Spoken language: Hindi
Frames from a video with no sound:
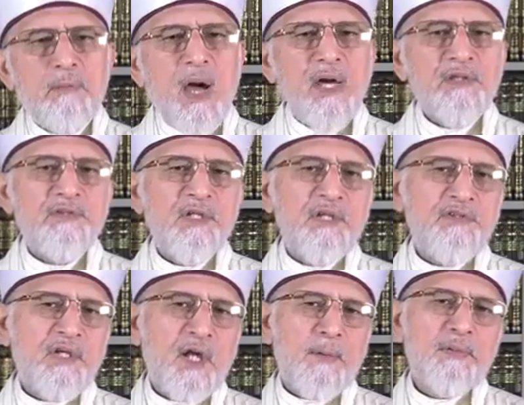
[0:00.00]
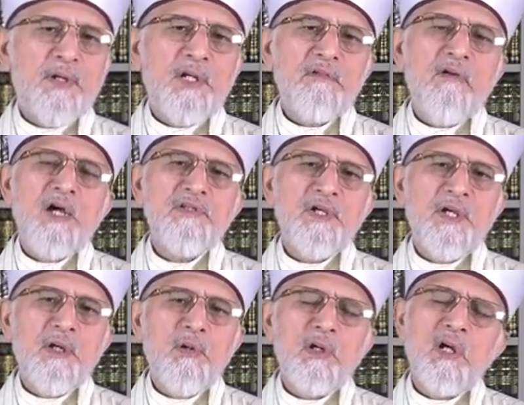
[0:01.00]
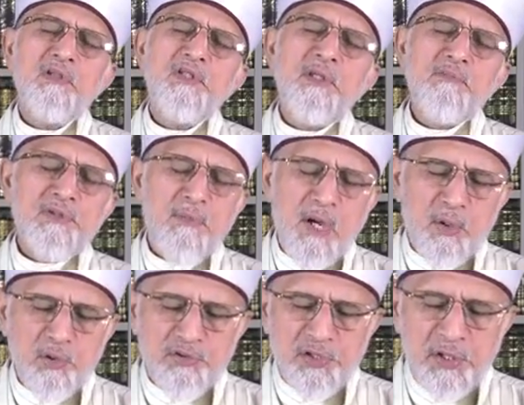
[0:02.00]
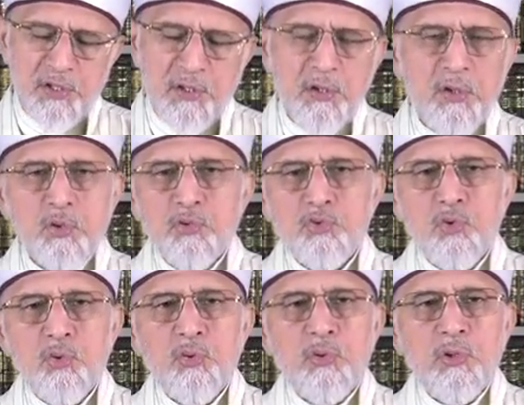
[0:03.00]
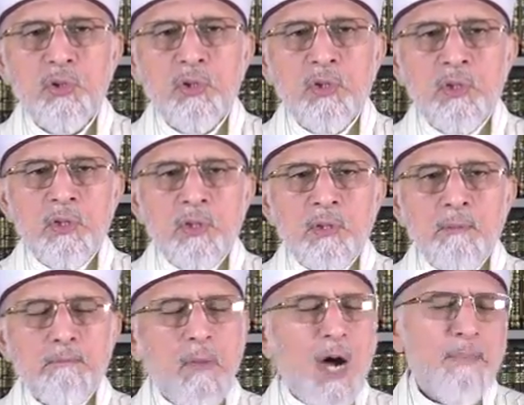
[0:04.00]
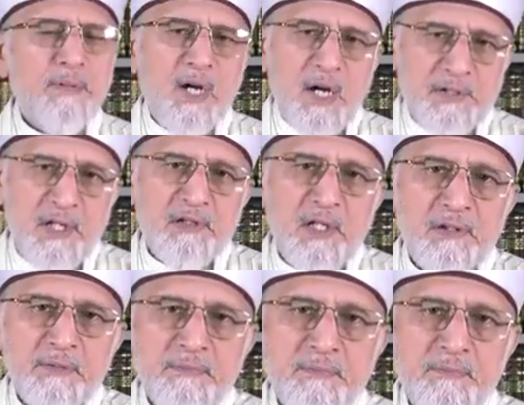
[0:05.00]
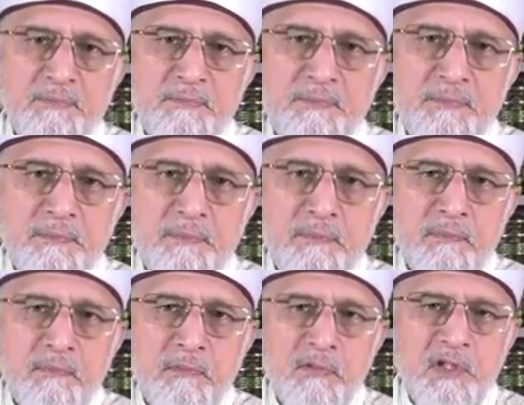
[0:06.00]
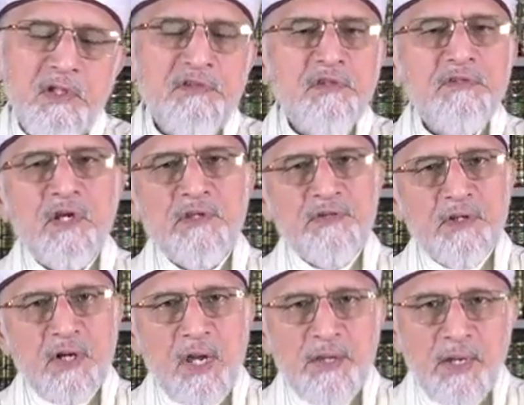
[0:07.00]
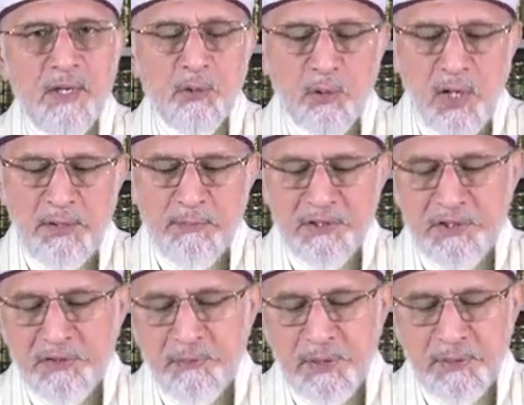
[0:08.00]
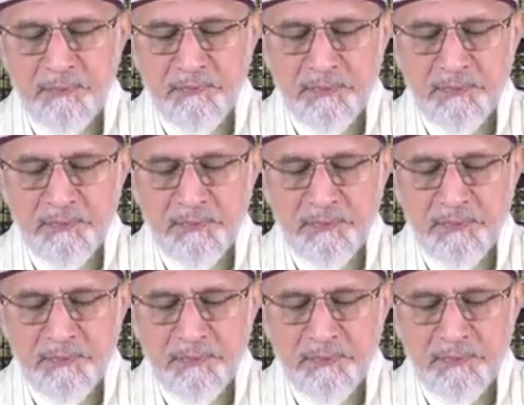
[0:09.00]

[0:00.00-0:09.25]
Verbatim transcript: के बायस जैसे अरब का रिवाज है और कदीम ज़मानों से तो उसको बाप कहा जाता था इसी तरह जिक्र आया है कुरान मजीद में